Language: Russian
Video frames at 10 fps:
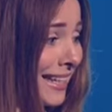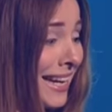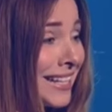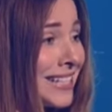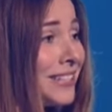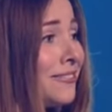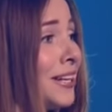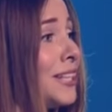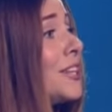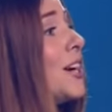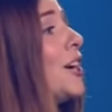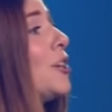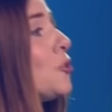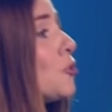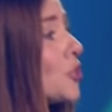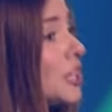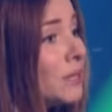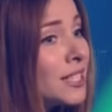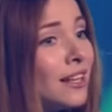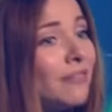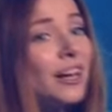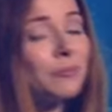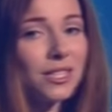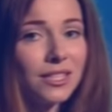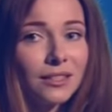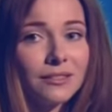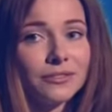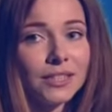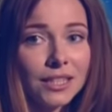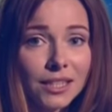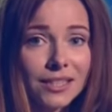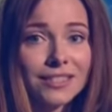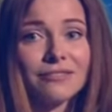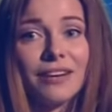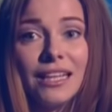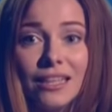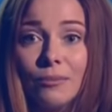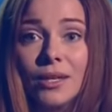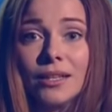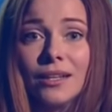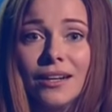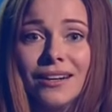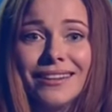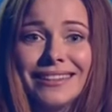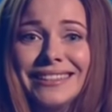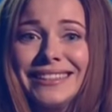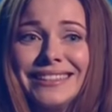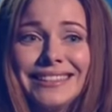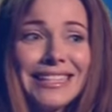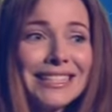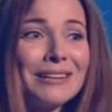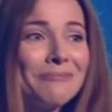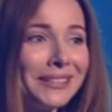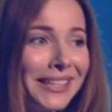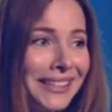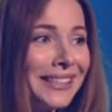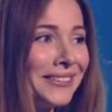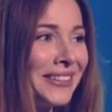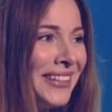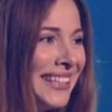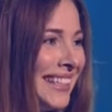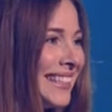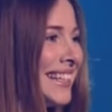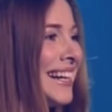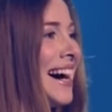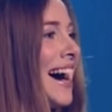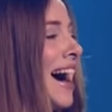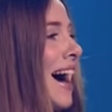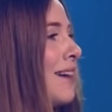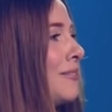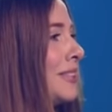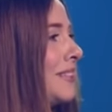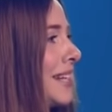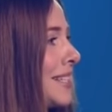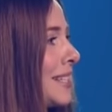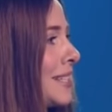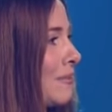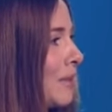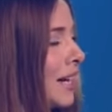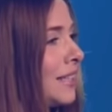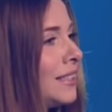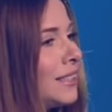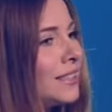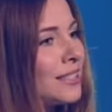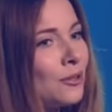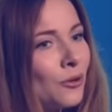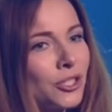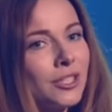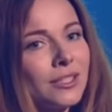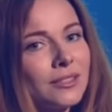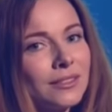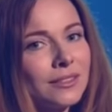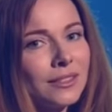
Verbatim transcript: легче говорить чужими словами, сделав их своими. Я не знаю, понятно я говорю или нет. А вот говорить от себя сложно.